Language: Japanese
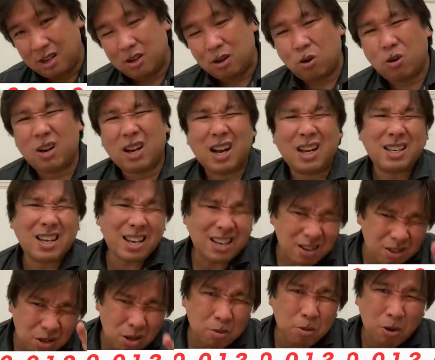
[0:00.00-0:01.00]
これができ
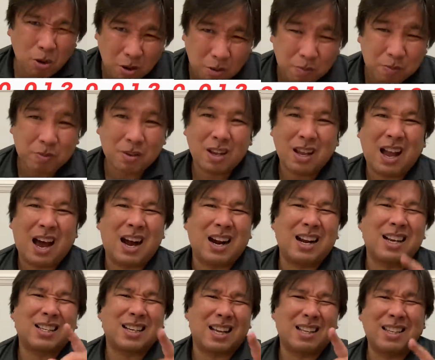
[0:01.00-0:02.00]
るのも、
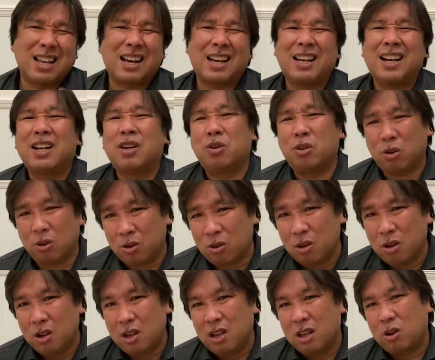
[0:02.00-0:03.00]
原さんだけなのよ。
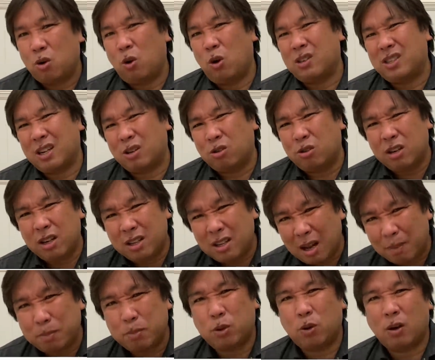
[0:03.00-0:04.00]
こういった
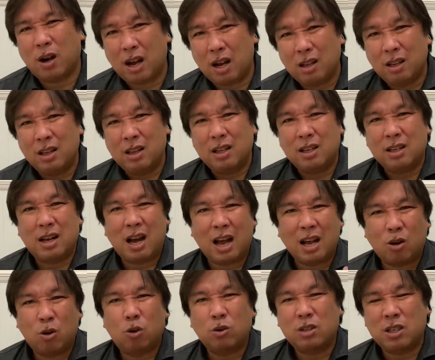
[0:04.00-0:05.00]
クリーンナップとか、外
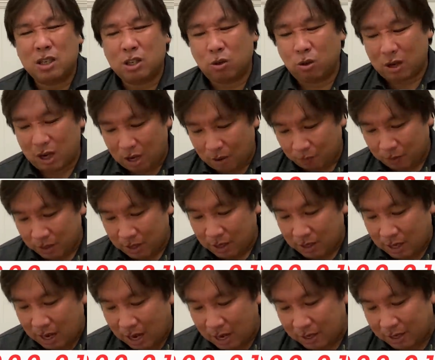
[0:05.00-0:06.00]
国人とか、
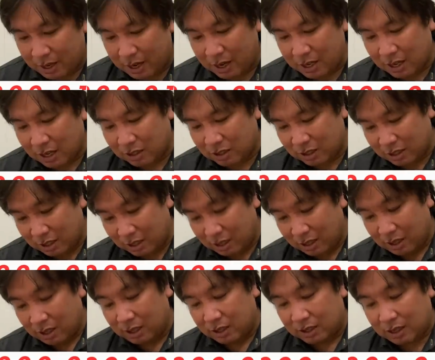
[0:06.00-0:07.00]
関係なしに、
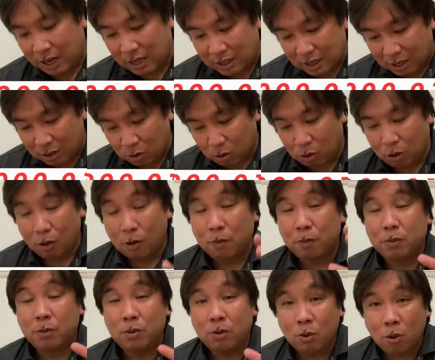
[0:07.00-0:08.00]
ただの
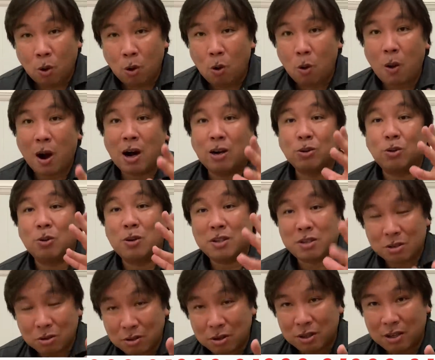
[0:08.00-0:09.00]
ノーアウト
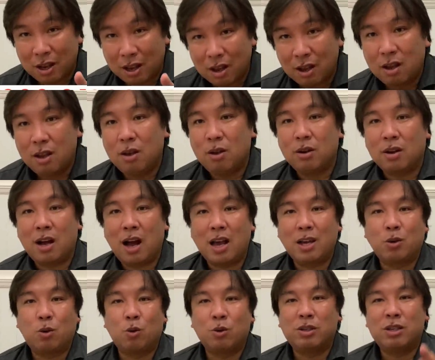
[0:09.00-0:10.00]
一塁で外
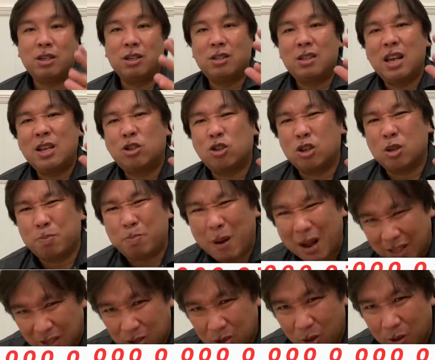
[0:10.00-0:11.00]
国人選手に
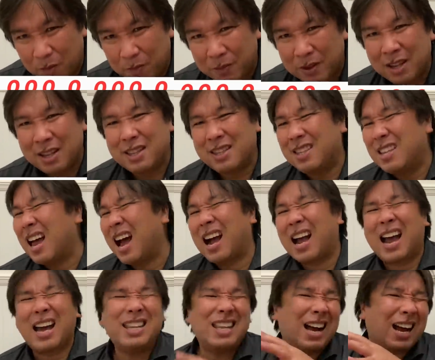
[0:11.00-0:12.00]
バンと、な
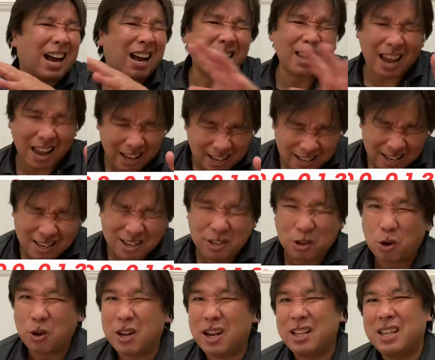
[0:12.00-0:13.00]
かなかない。
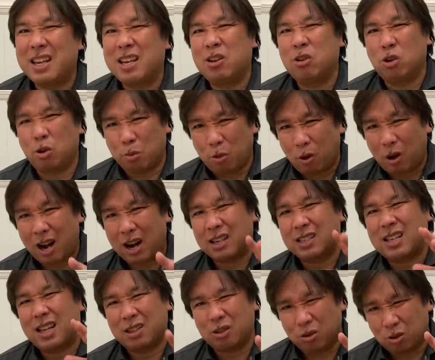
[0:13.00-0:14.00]
これができるのも原
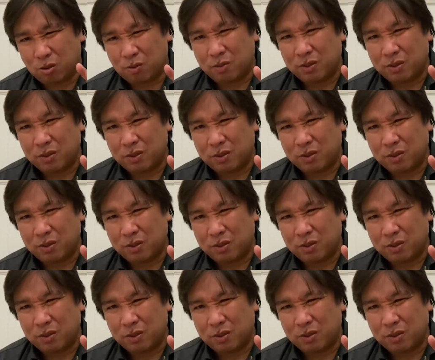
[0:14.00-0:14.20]
さんの